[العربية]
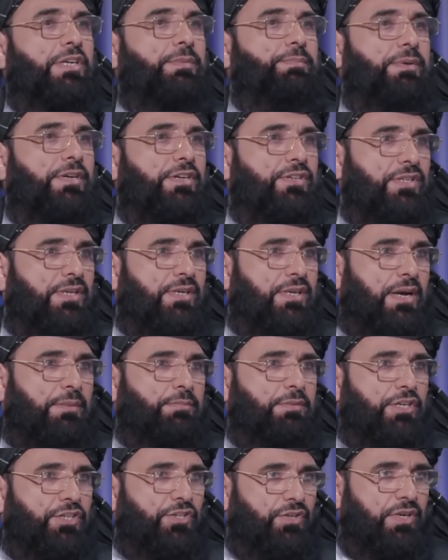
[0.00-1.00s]
في
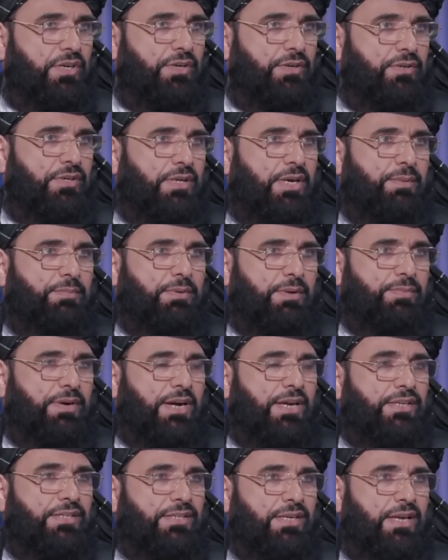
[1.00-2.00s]
الوقت
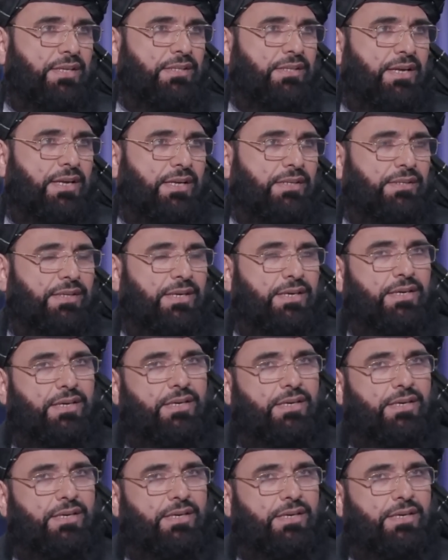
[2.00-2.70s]
الذي كنا uh,